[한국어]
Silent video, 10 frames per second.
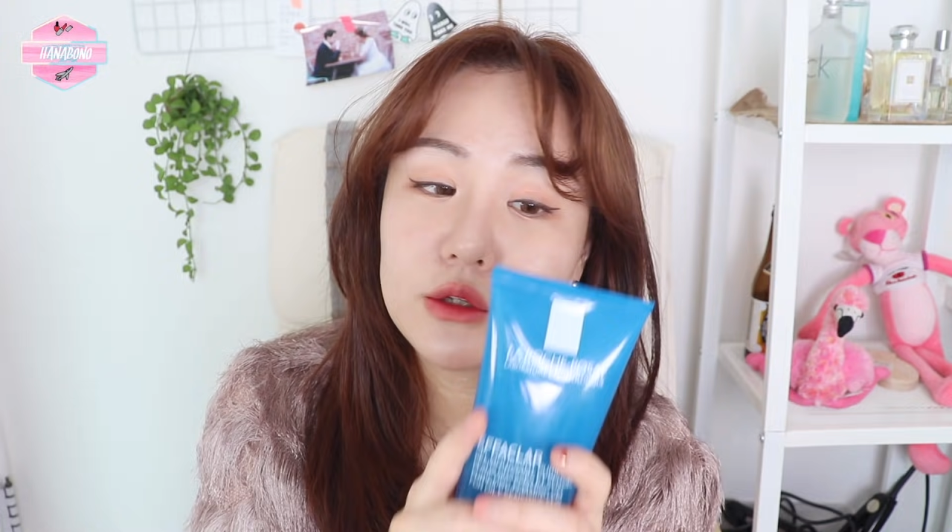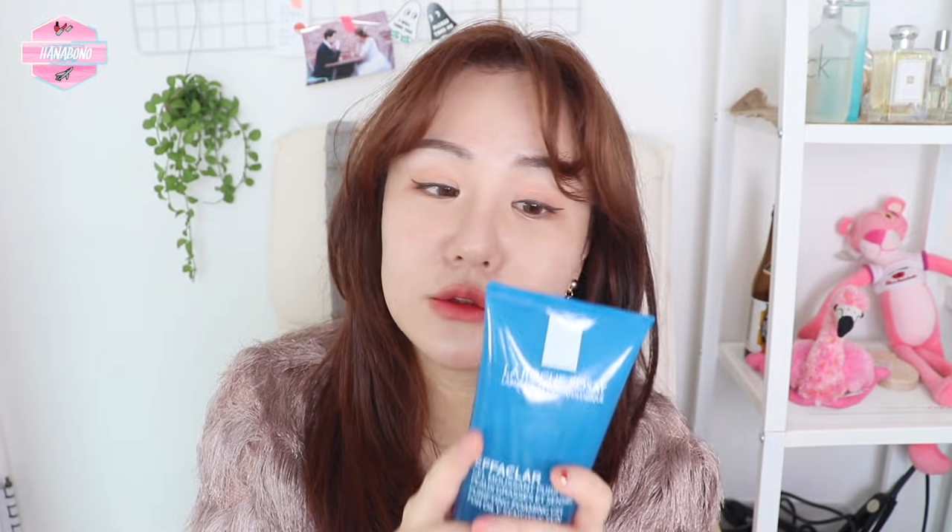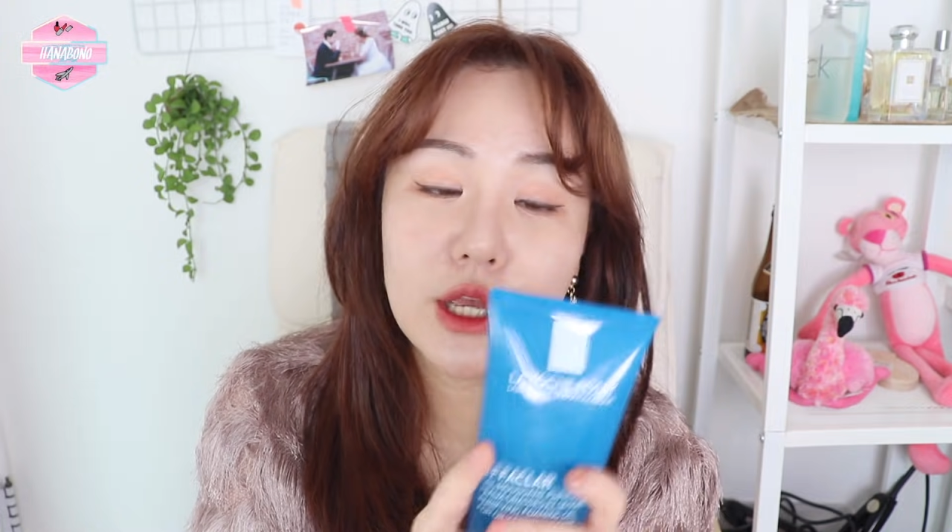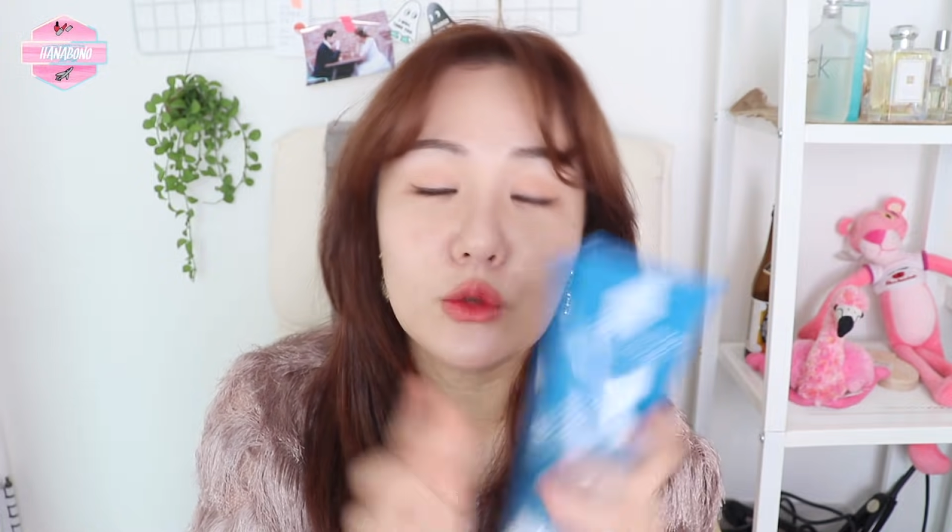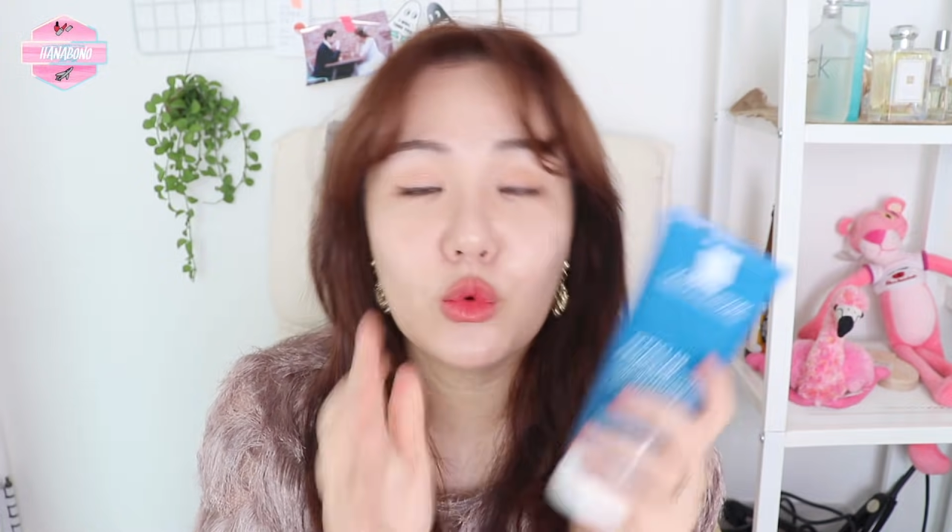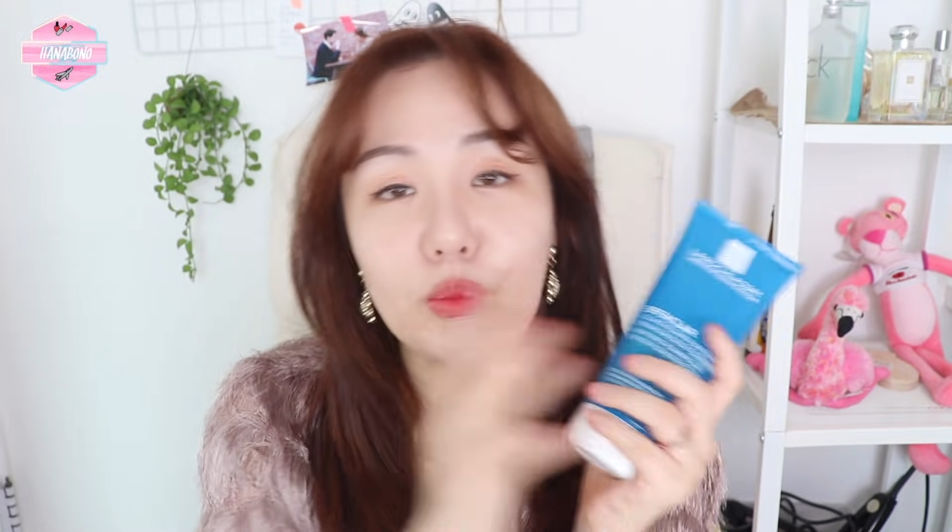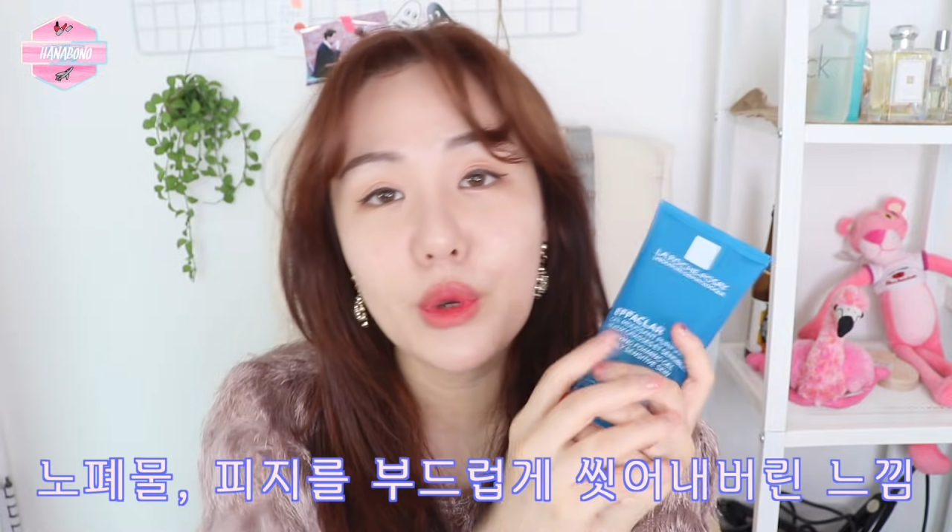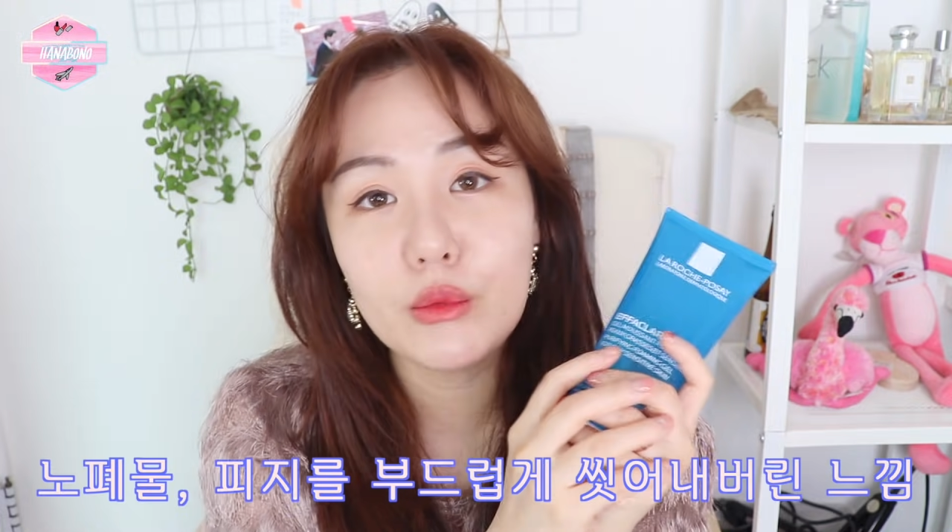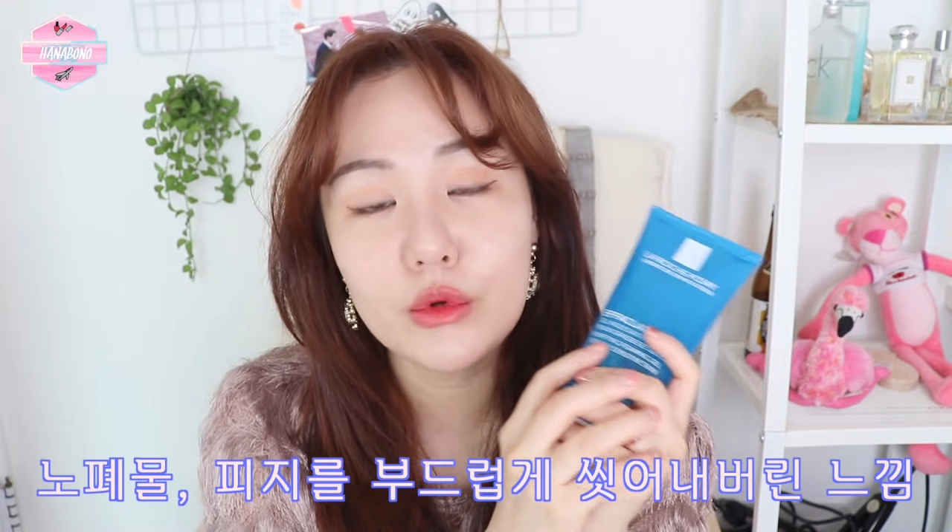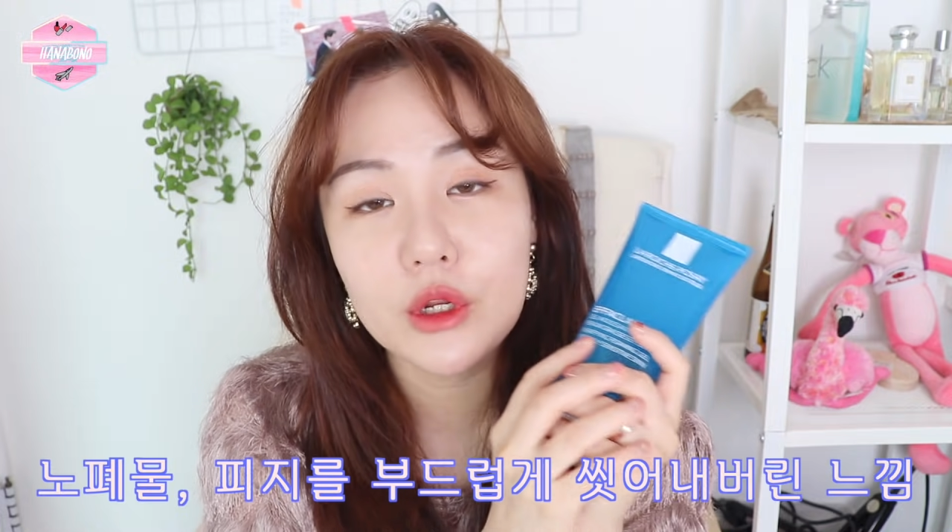근데
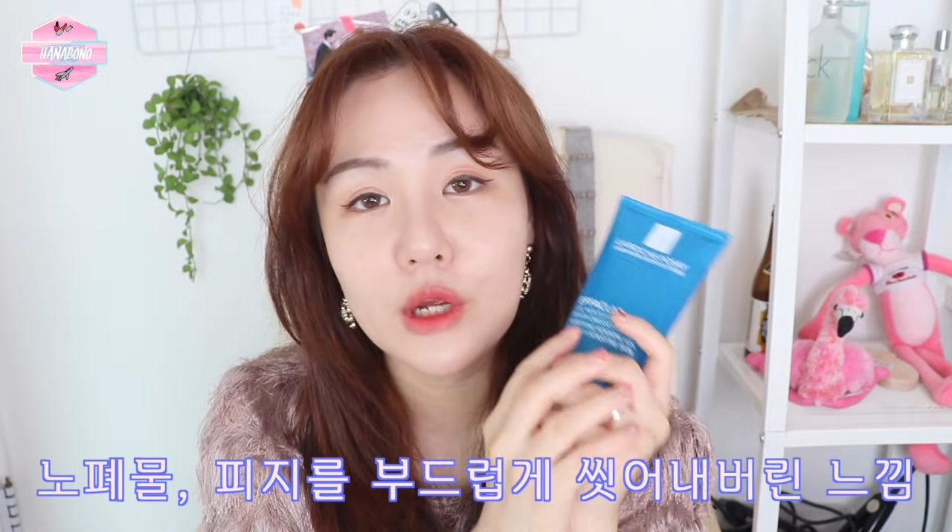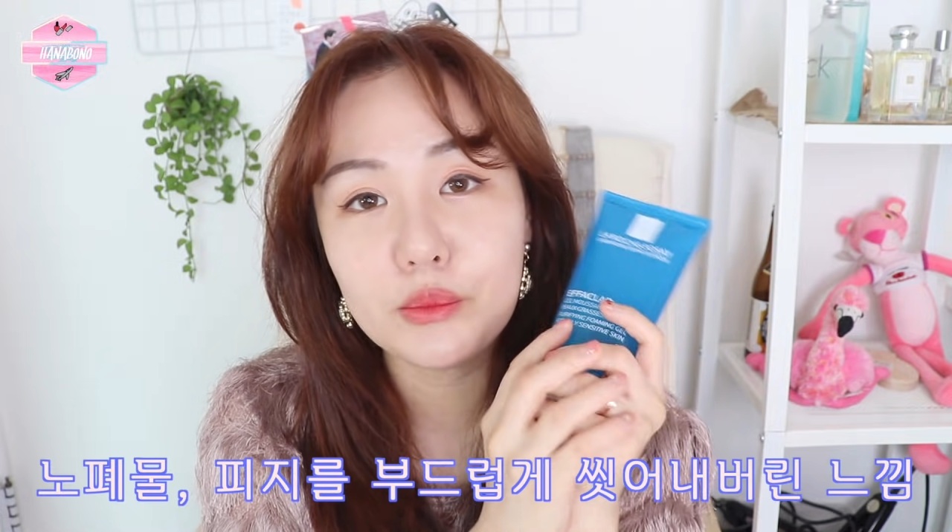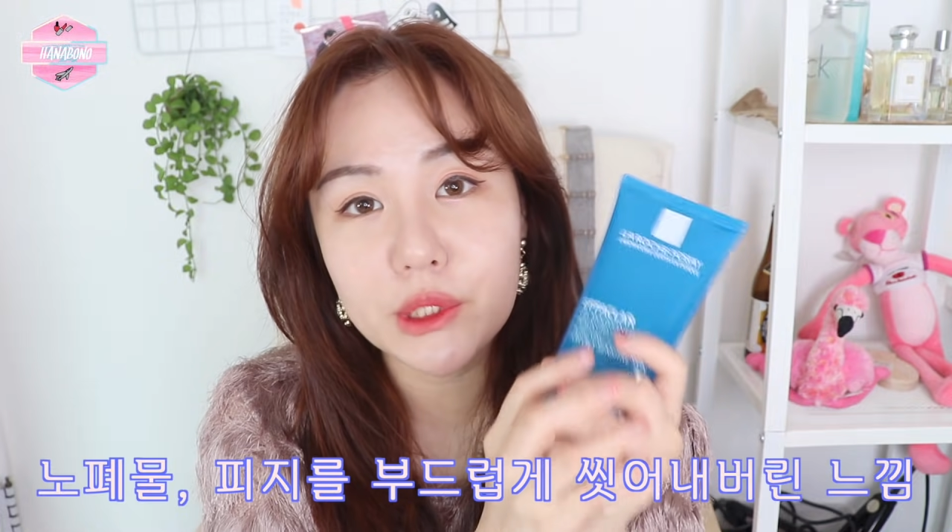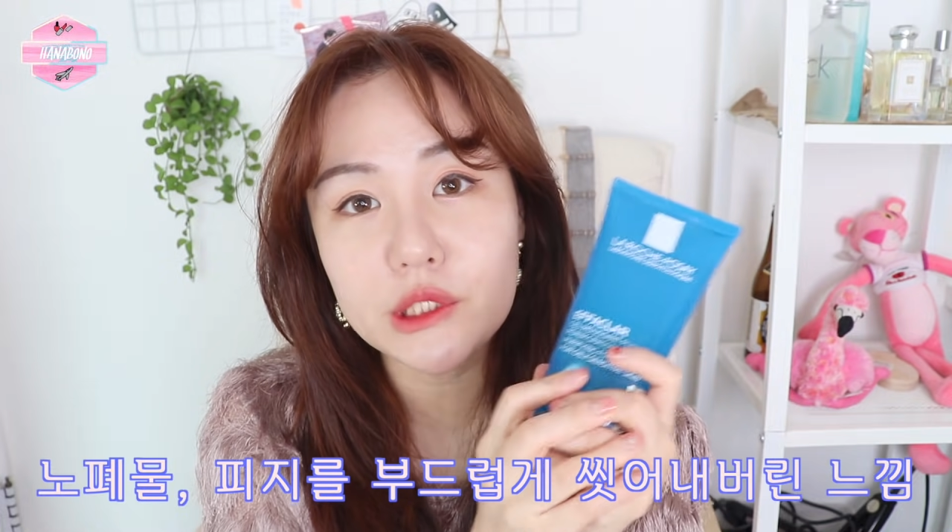노폐물이랑